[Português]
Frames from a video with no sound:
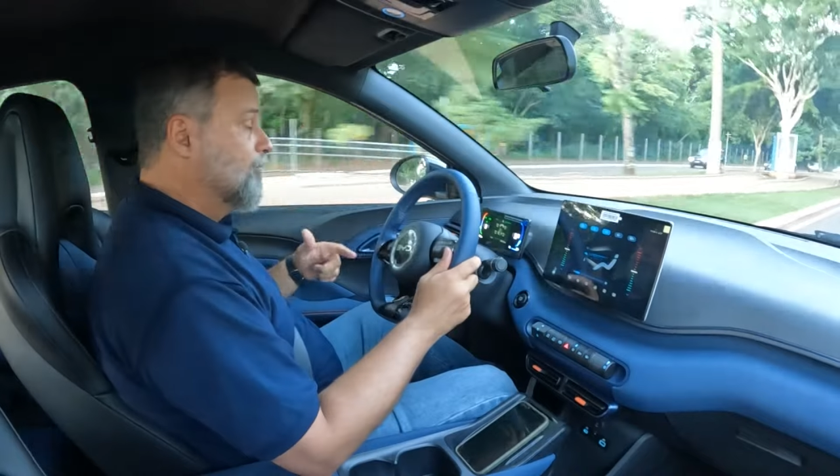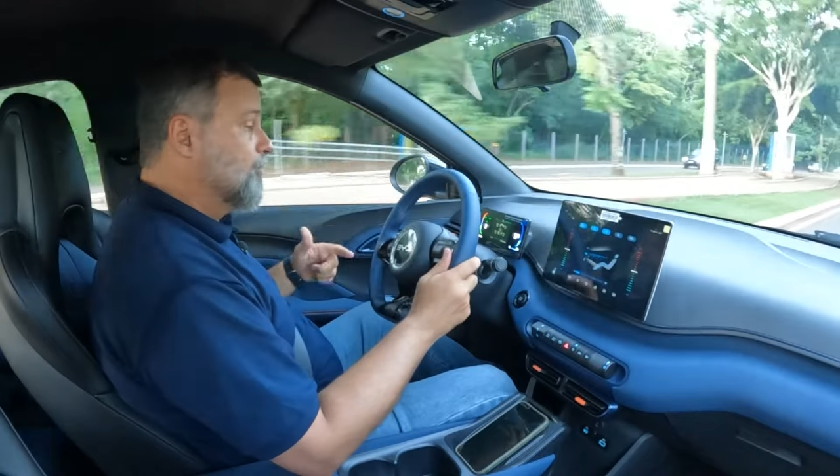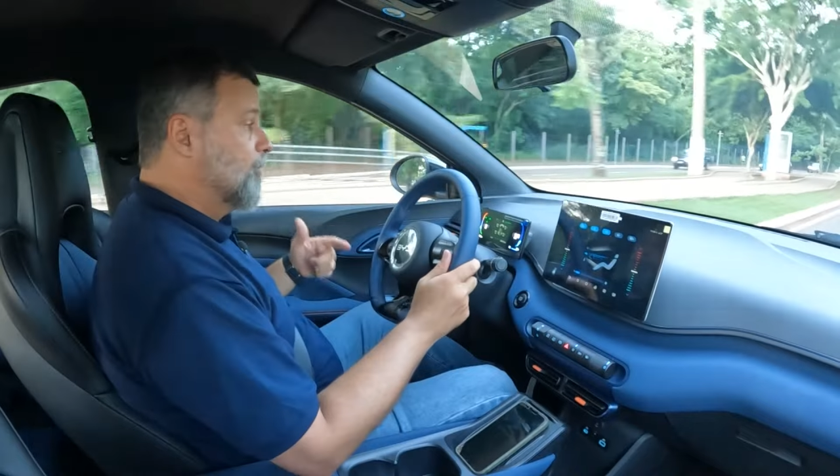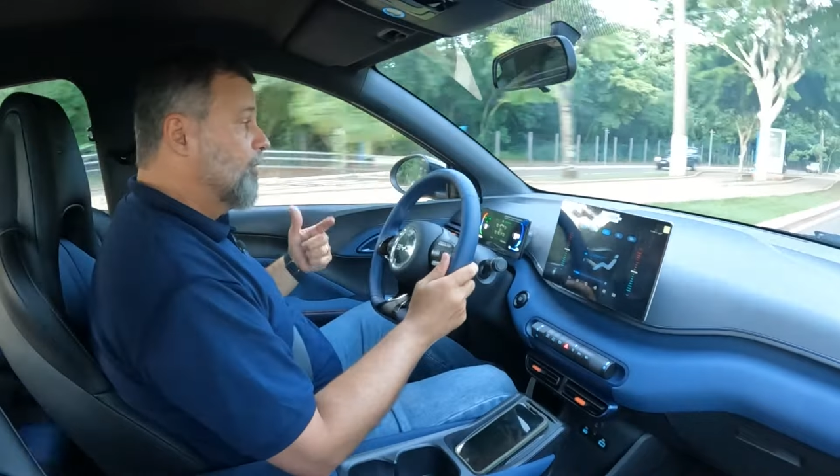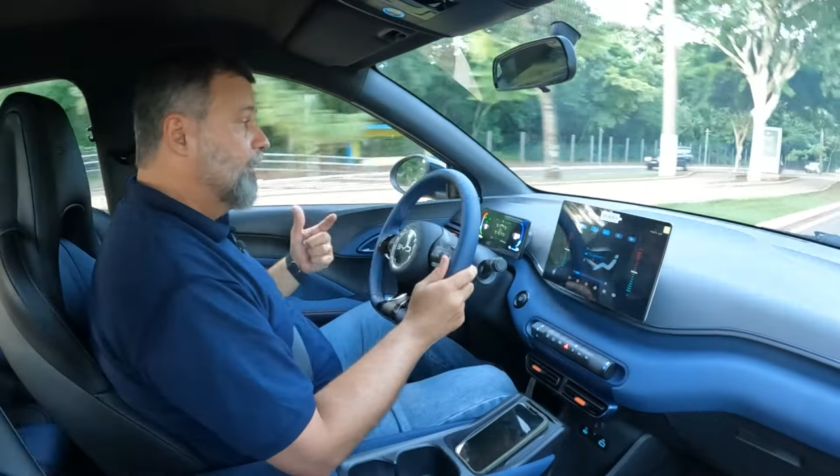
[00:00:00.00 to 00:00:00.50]
os
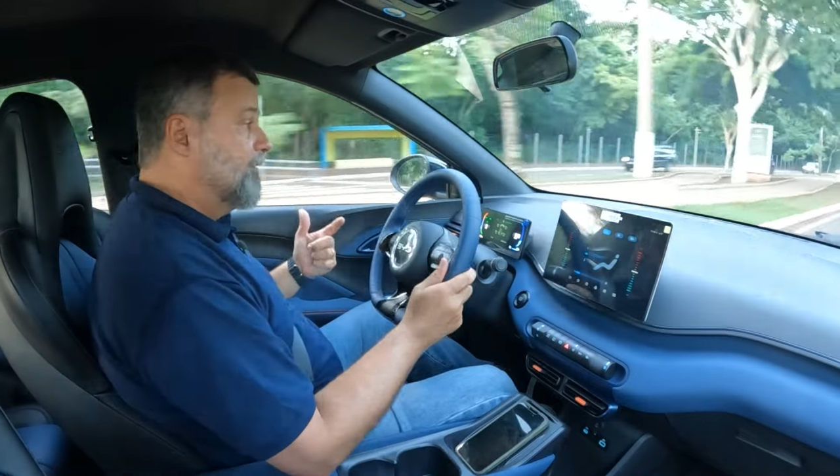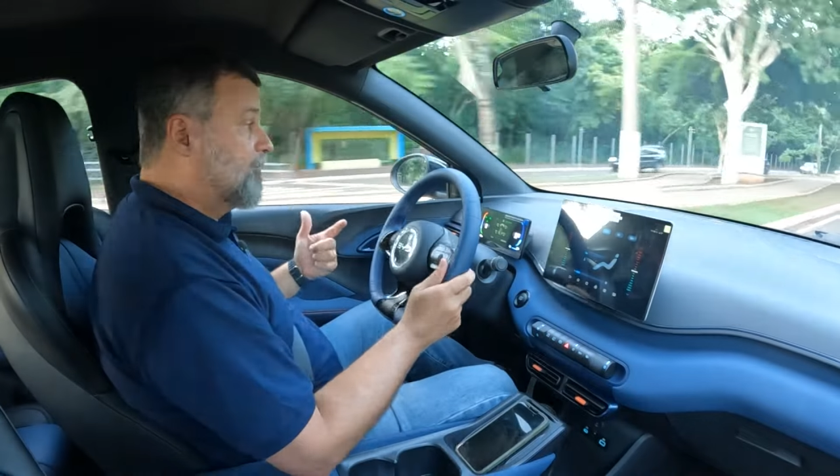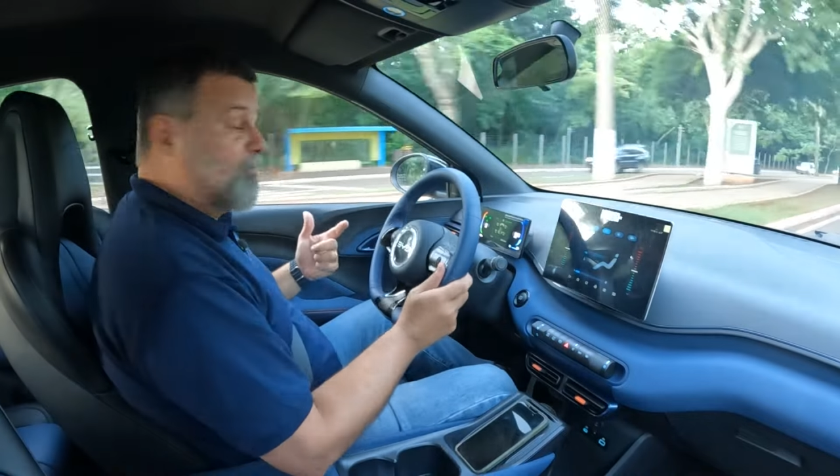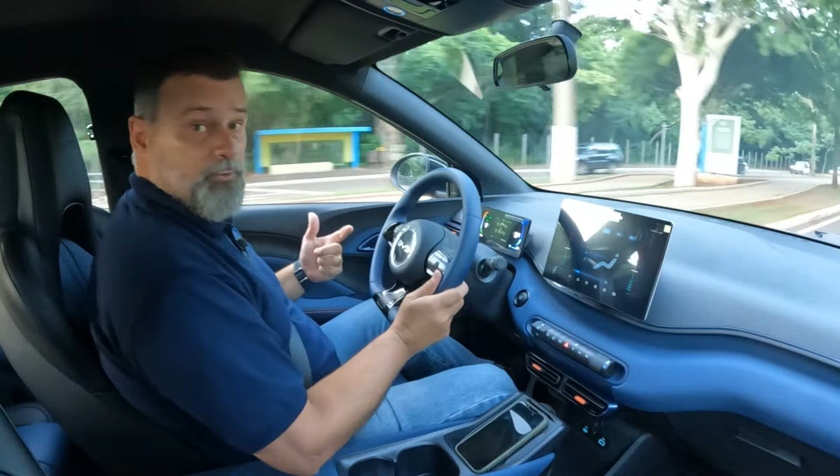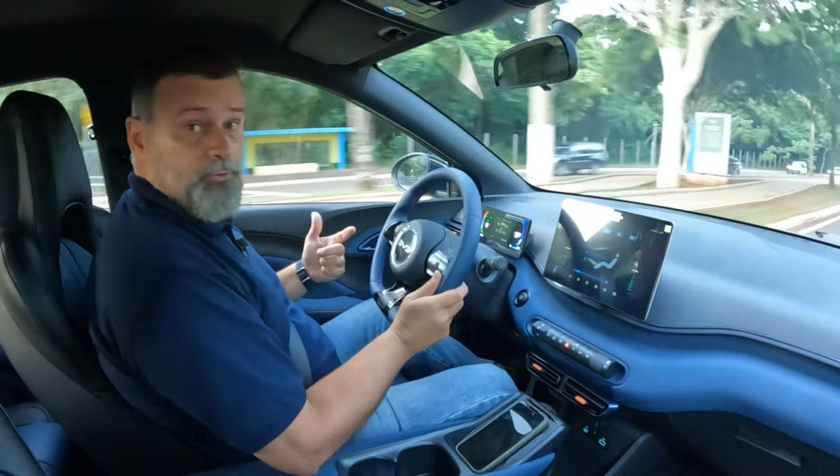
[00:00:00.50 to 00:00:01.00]
concorrentes
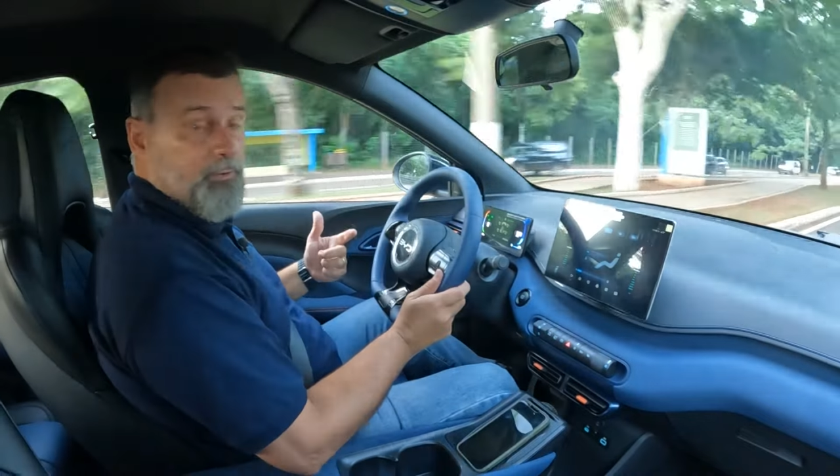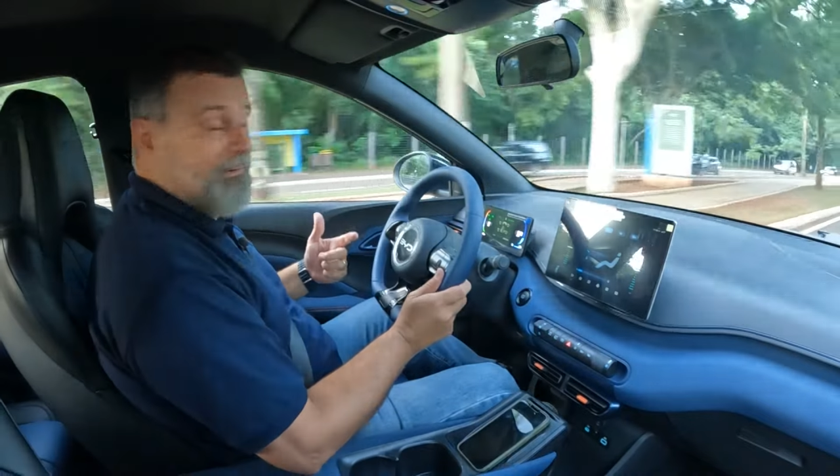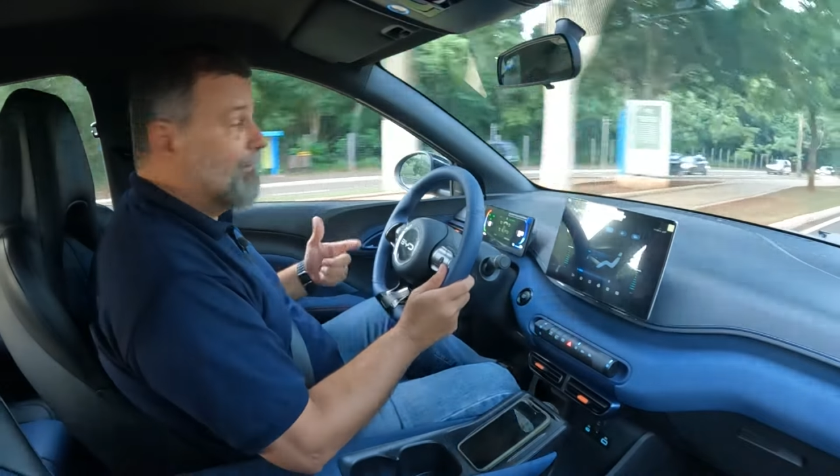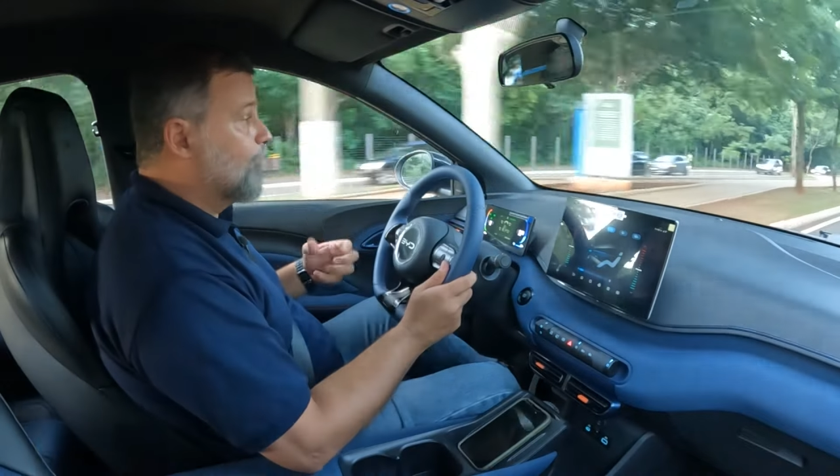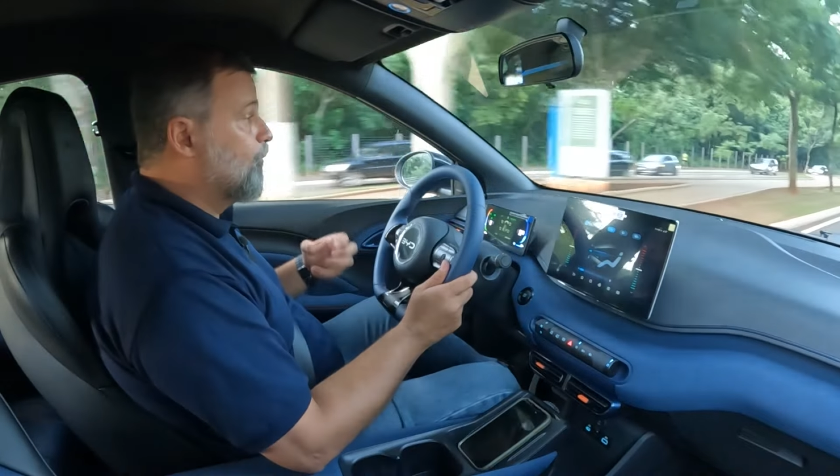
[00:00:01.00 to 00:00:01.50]
com
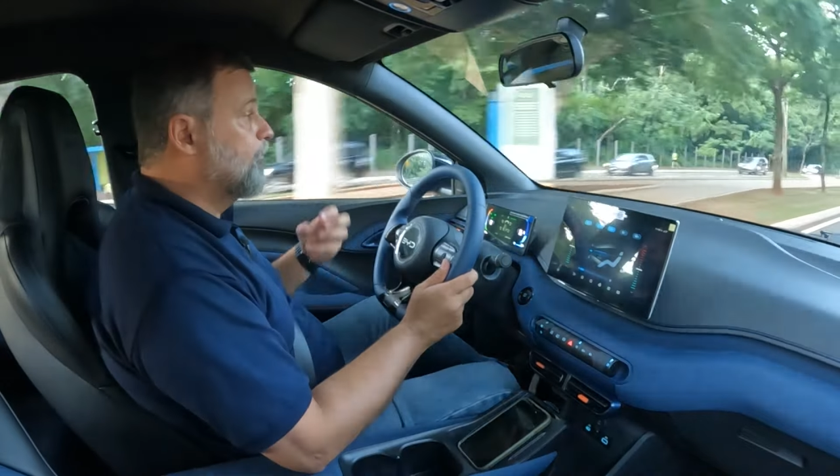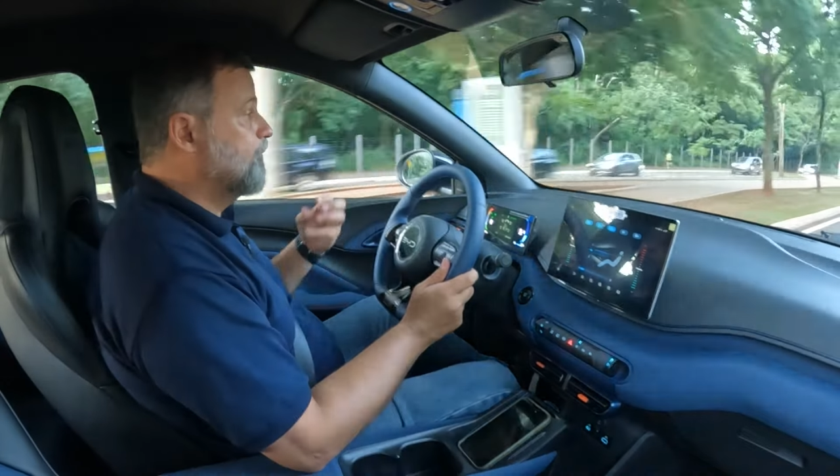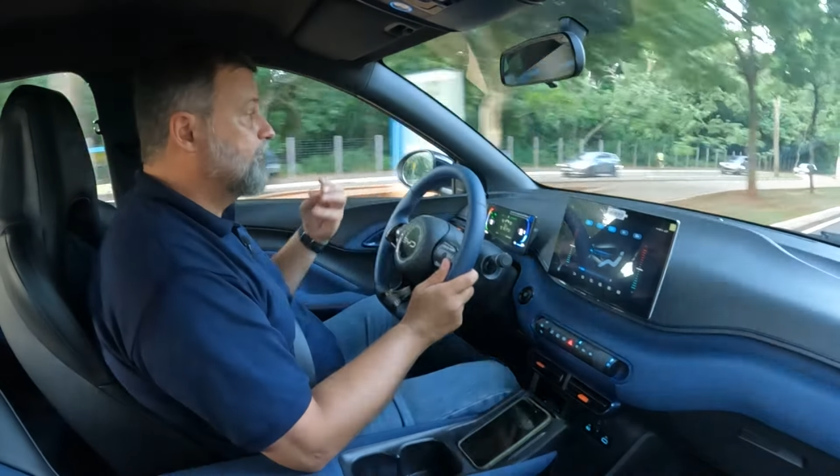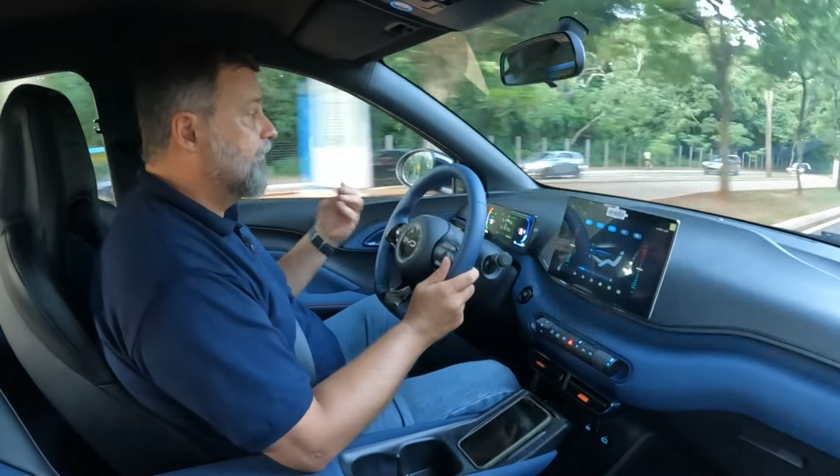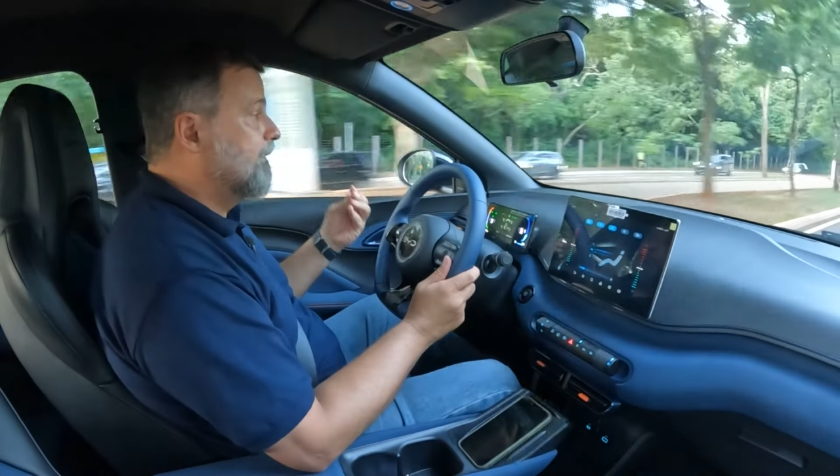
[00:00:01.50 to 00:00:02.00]
motores a
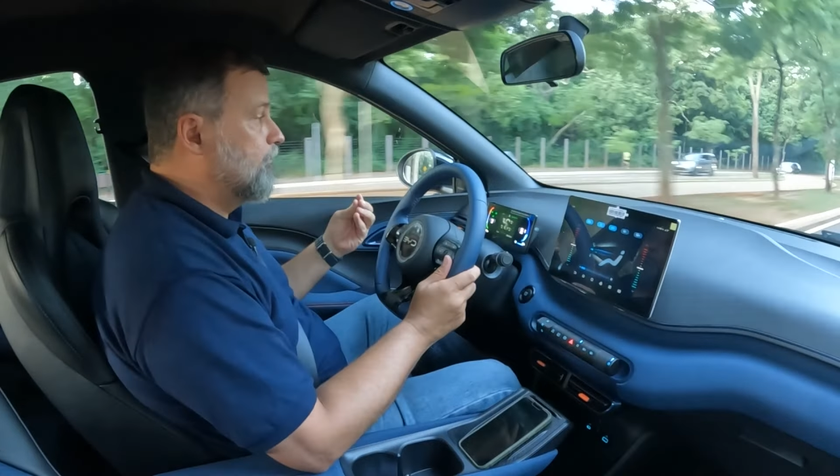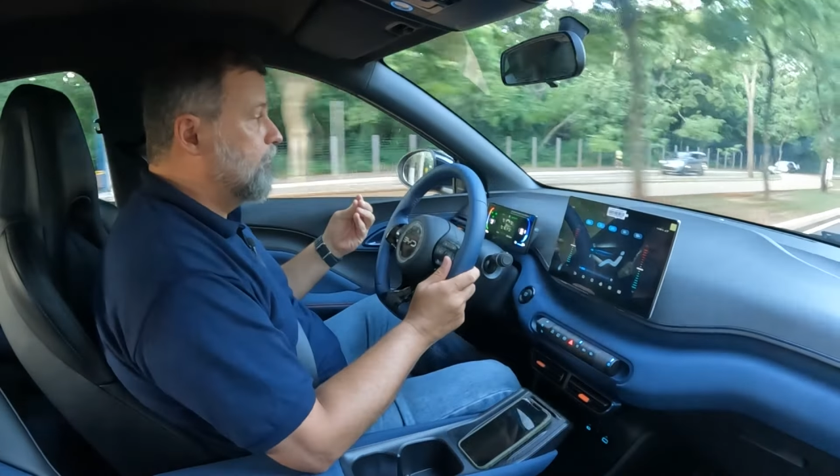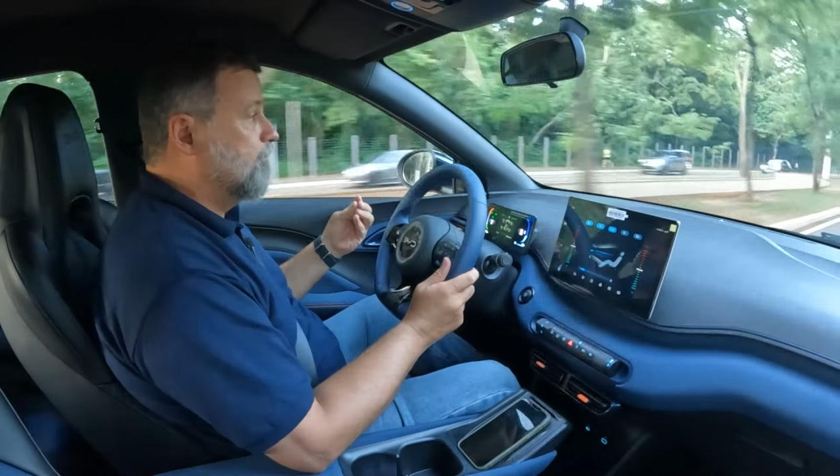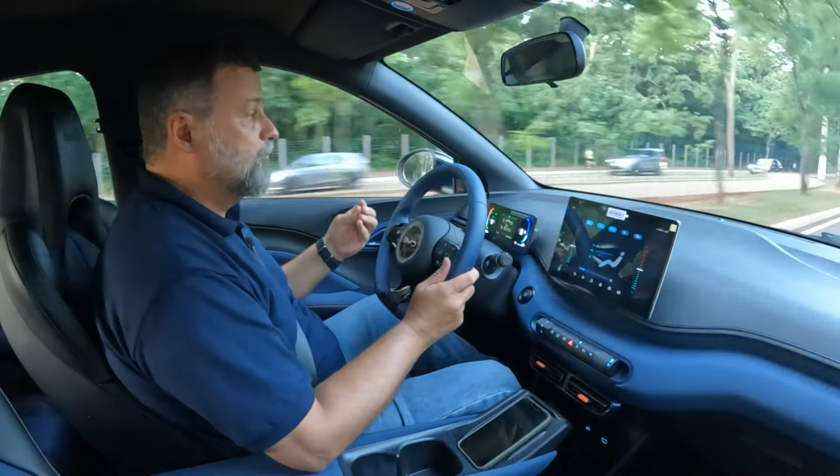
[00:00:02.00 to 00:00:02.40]
combustão,